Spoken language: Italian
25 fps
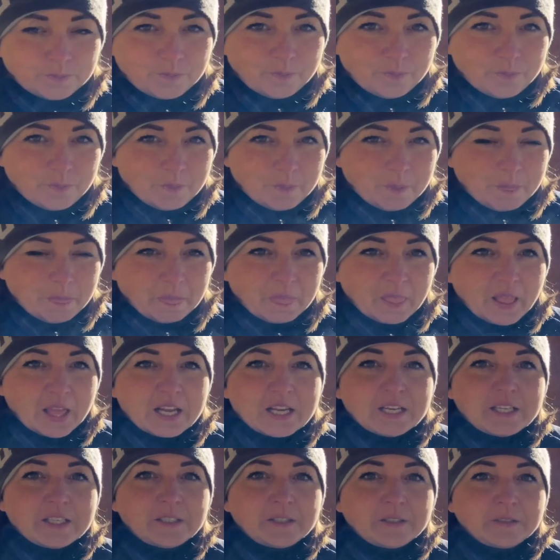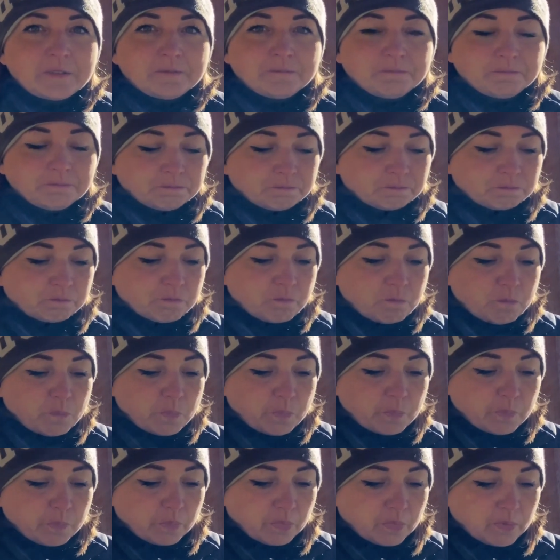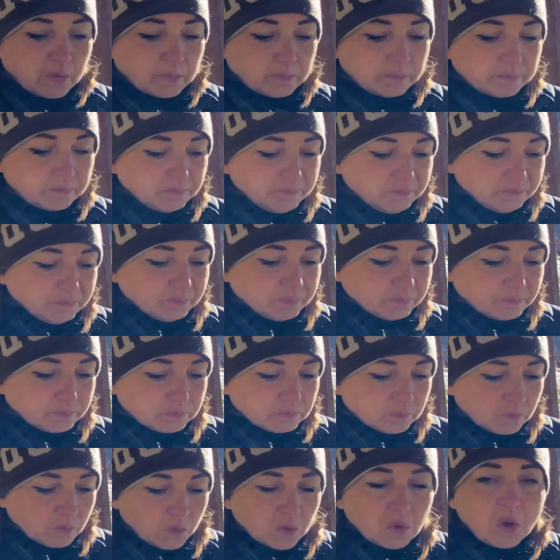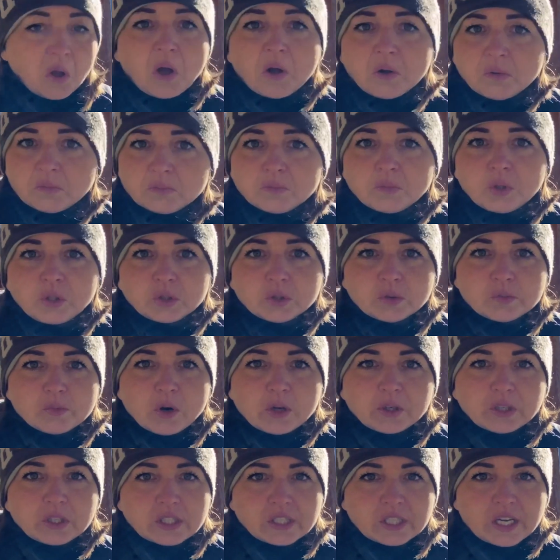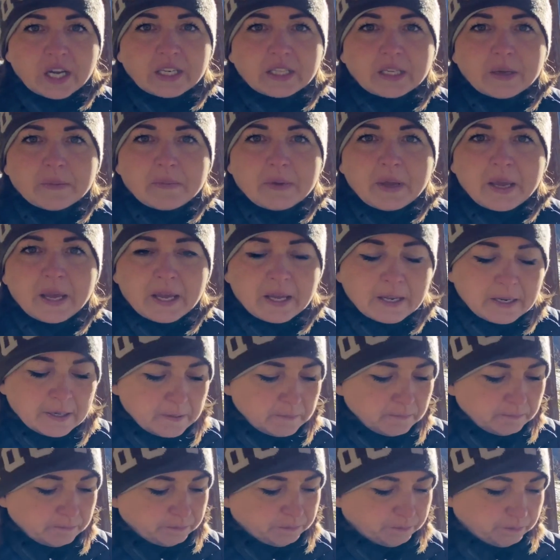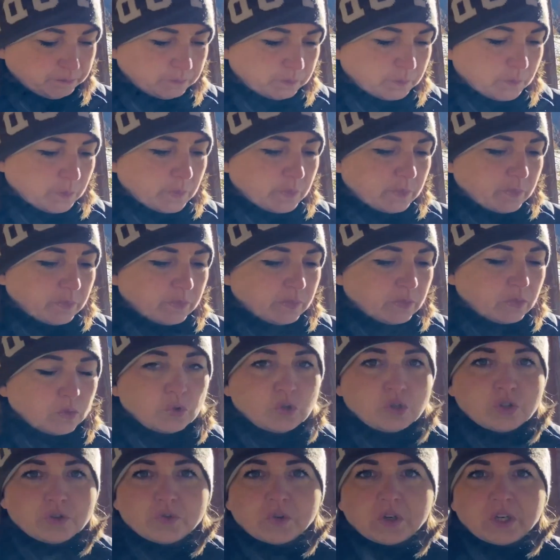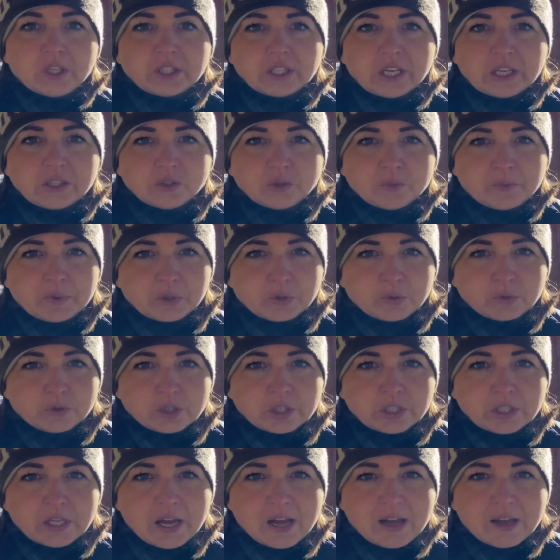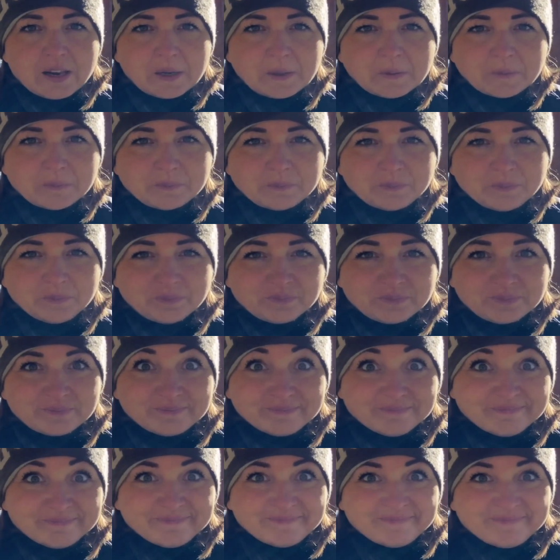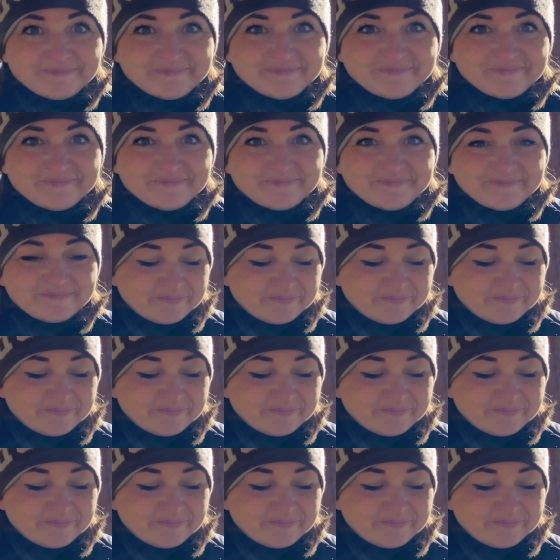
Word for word: risina, giudizio sulla zuppa della Knorr? è buona, proprio buona. bene, non eh. ci vuole tanto per cucinare. È gustosa, è